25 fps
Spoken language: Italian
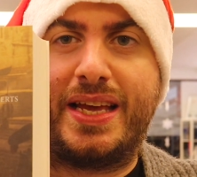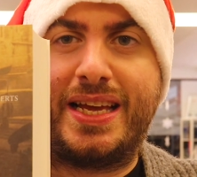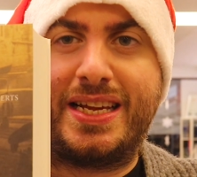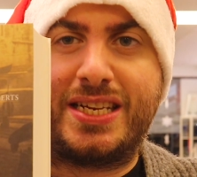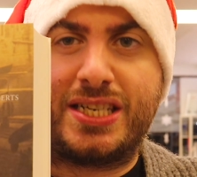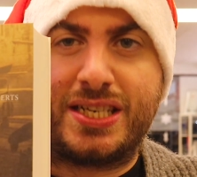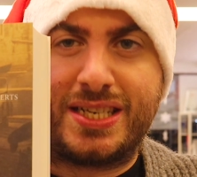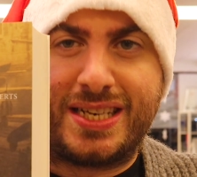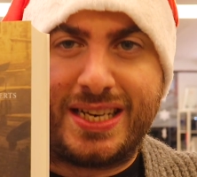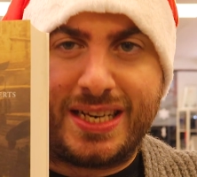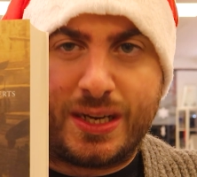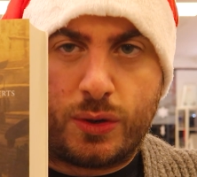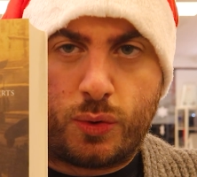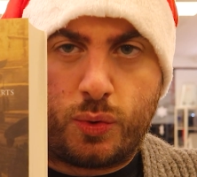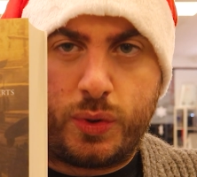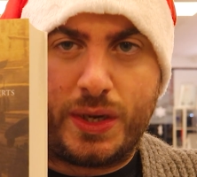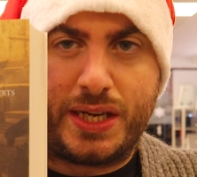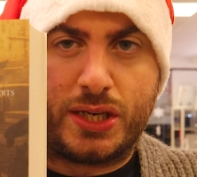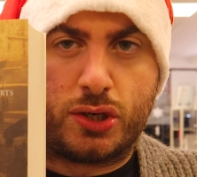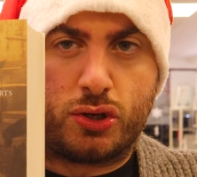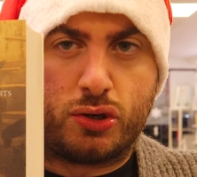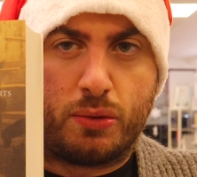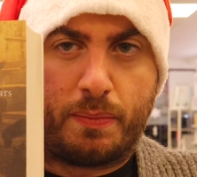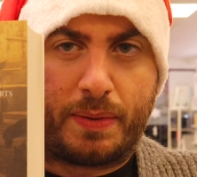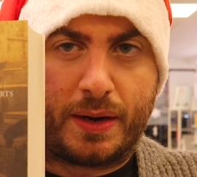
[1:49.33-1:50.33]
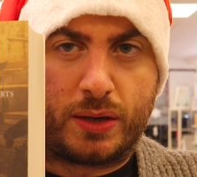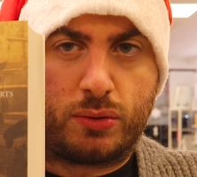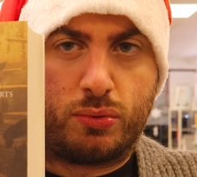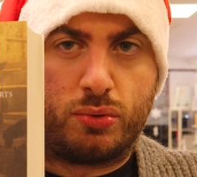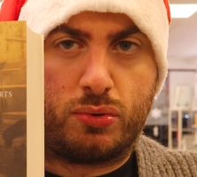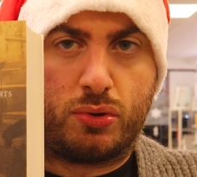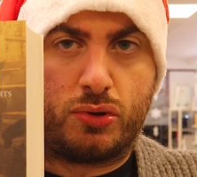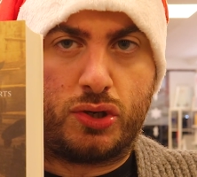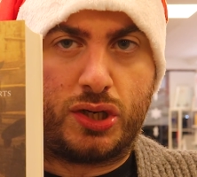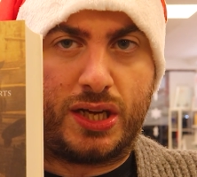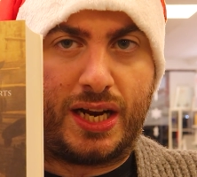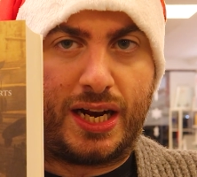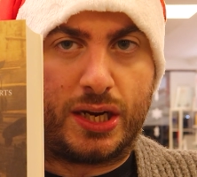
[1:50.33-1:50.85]
e qui
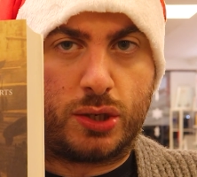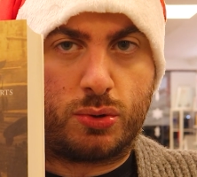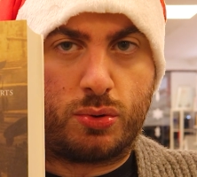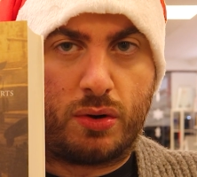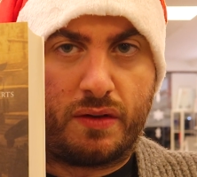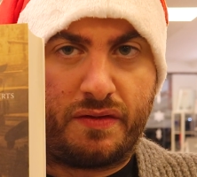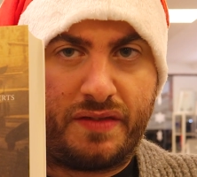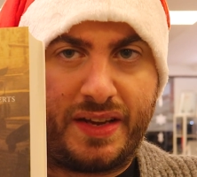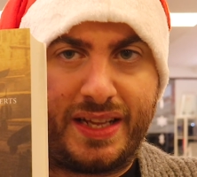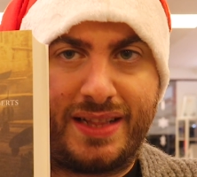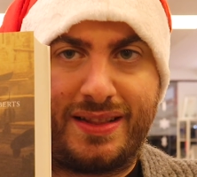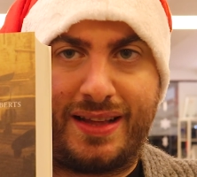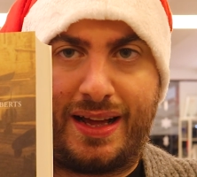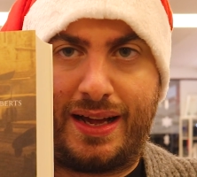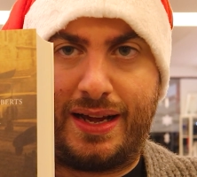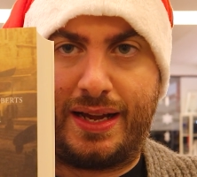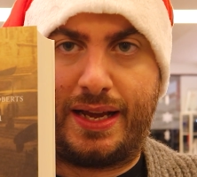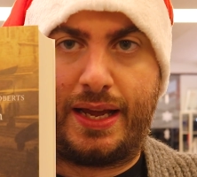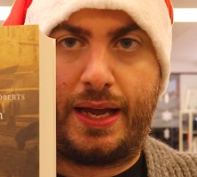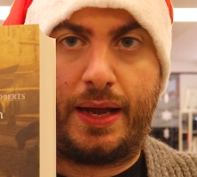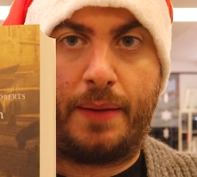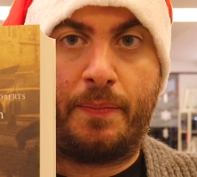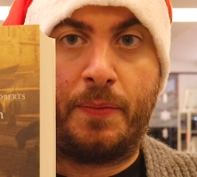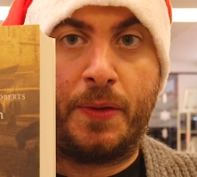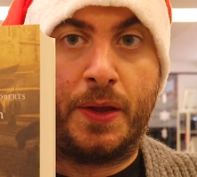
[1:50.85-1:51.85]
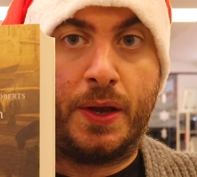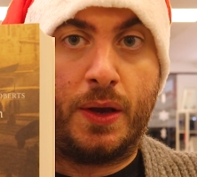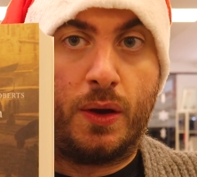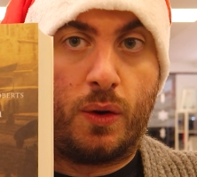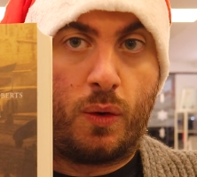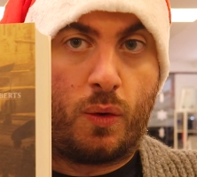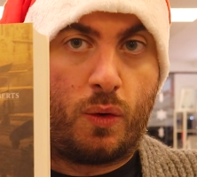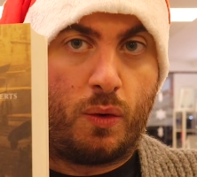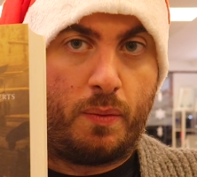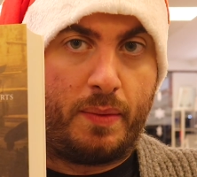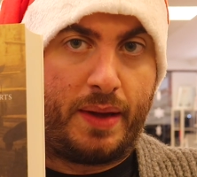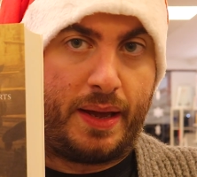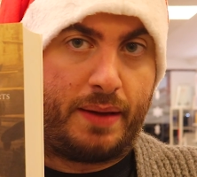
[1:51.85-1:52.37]
soprattutto c'è la sua vita anche
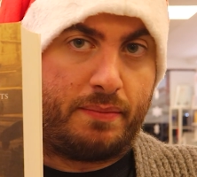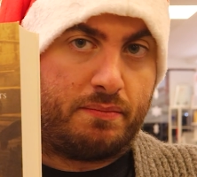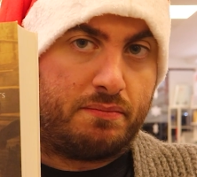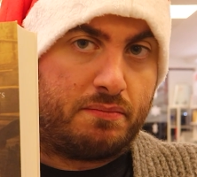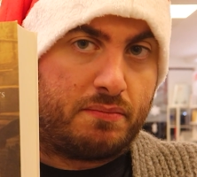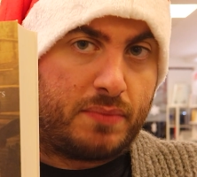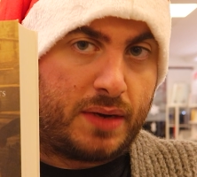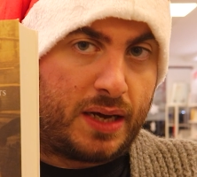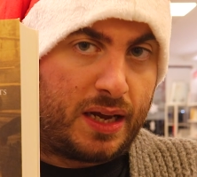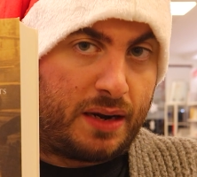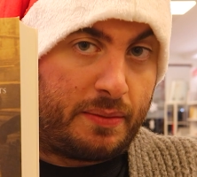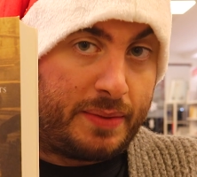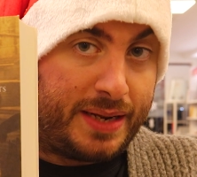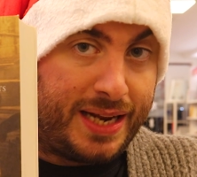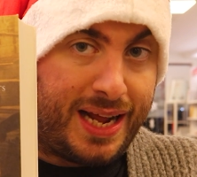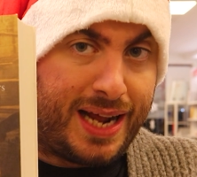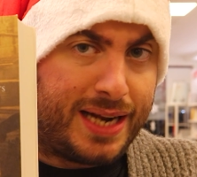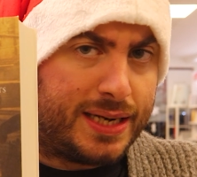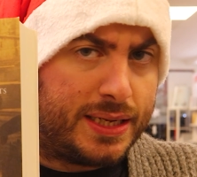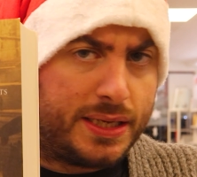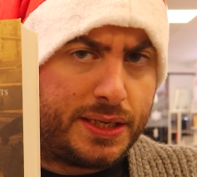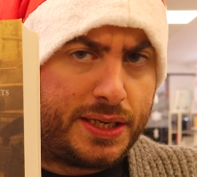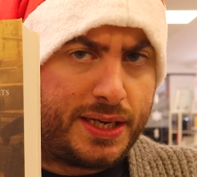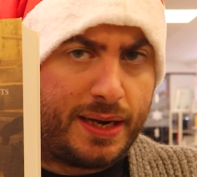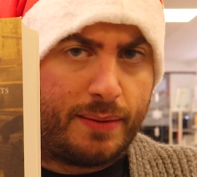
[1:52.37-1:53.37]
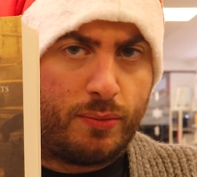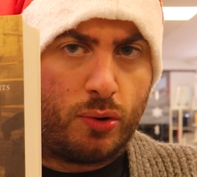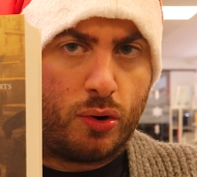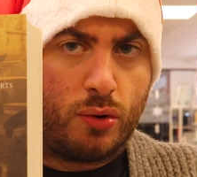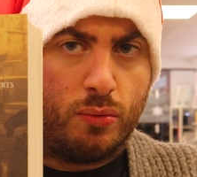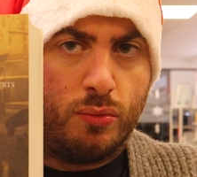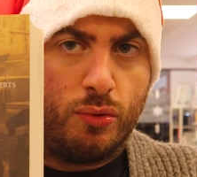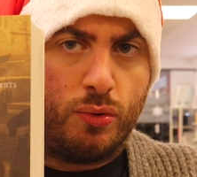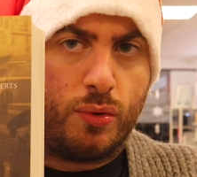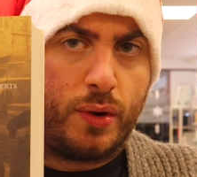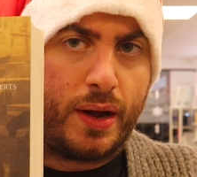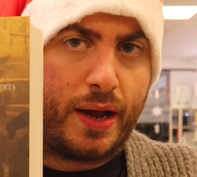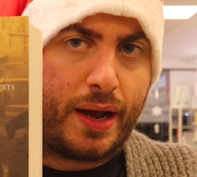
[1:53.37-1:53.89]
come criminale, diciamo
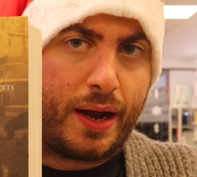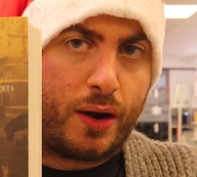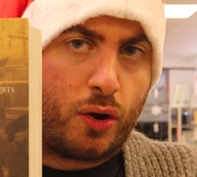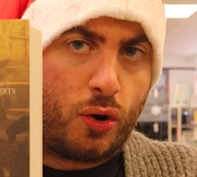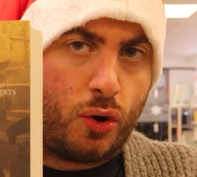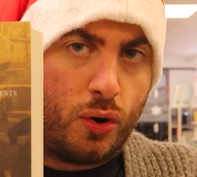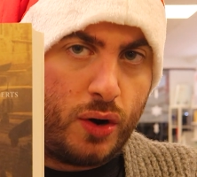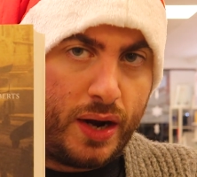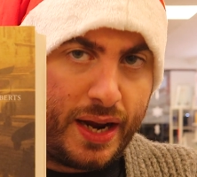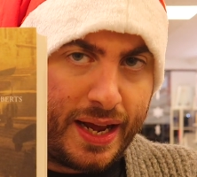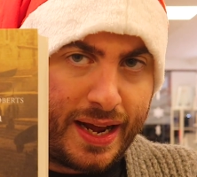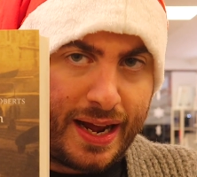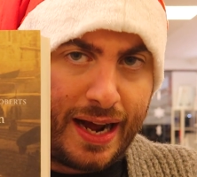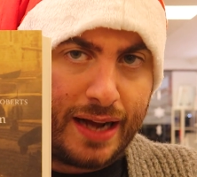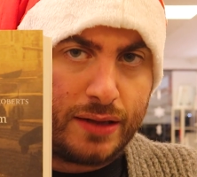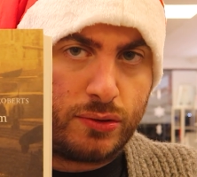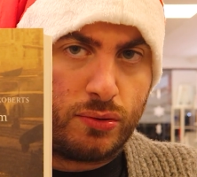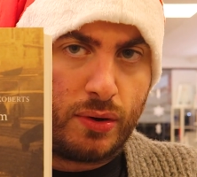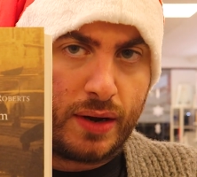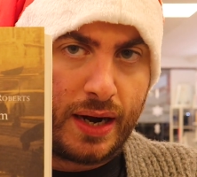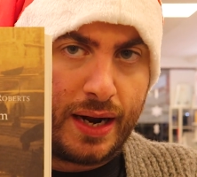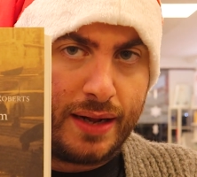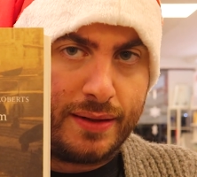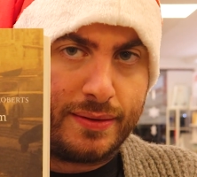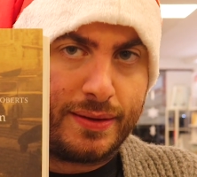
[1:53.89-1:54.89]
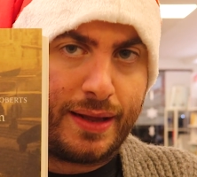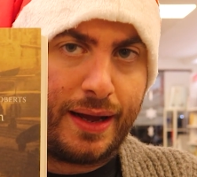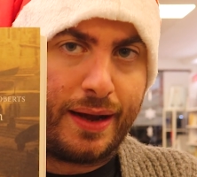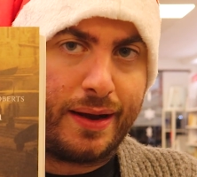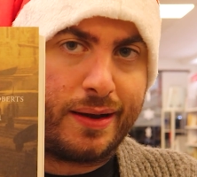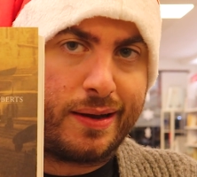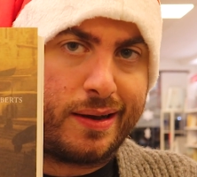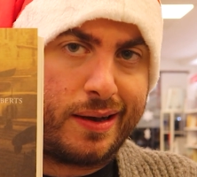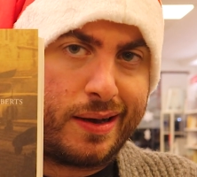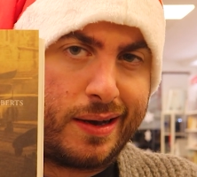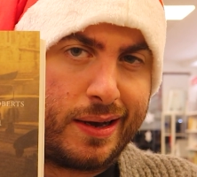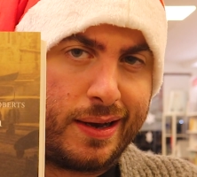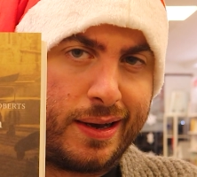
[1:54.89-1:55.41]
comunque collegato a realtà